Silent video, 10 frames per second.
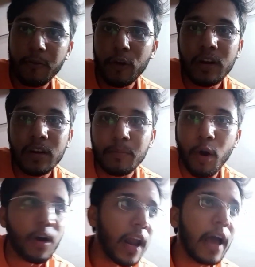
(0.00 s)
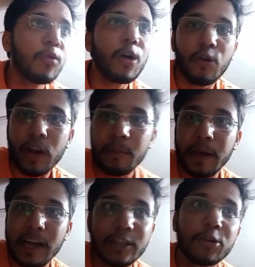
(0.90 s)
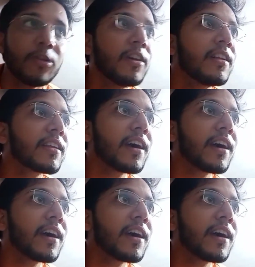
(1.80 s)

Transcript: मेल फुल बौखलाए हुए हो रहे हैं मेल तो